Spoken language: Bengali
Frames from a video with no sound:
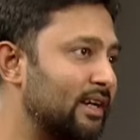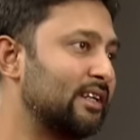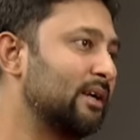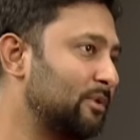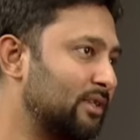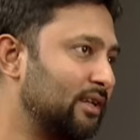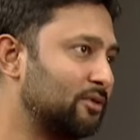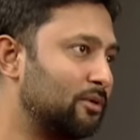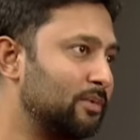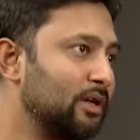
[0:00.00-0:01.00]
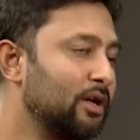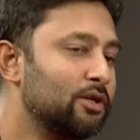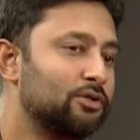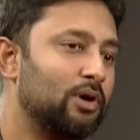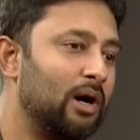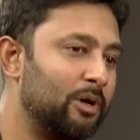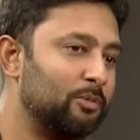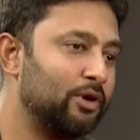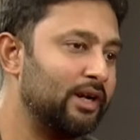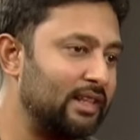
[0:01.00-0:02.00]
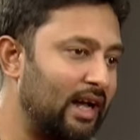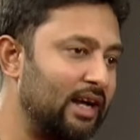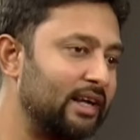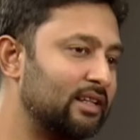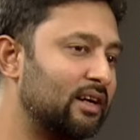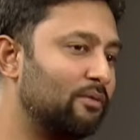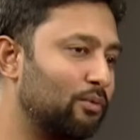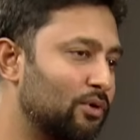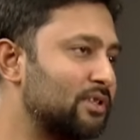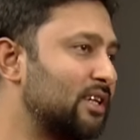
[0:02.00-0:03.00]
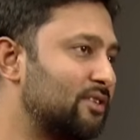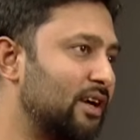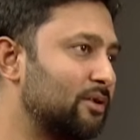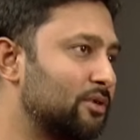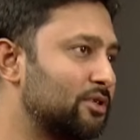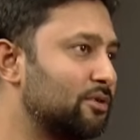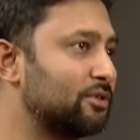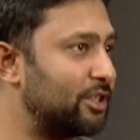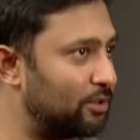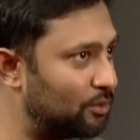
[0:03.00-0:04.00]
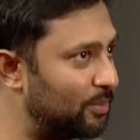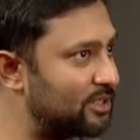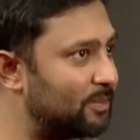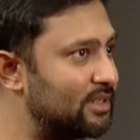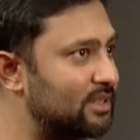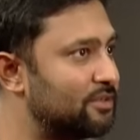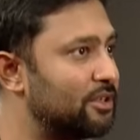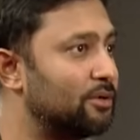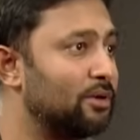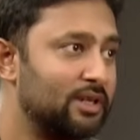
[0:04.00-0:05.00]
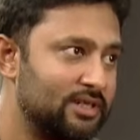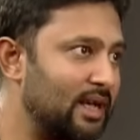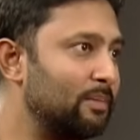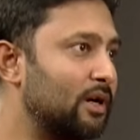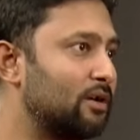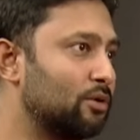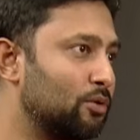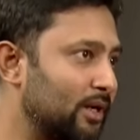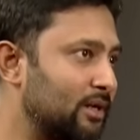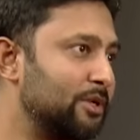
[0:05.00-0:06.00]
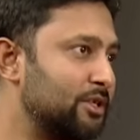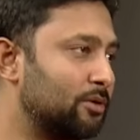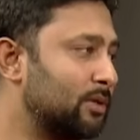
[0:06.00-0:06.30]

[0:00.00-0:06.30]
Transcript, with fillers: অ্যাটাকটা আপনার থাকতে হবে সো আমার মনে হয় তার আগে তারা ওয়ার্কসকে ট্রাই করেছিল সেও খুব এক্সপেন্সিভ ছিল স্যাম কারণও খুব একটা বেশি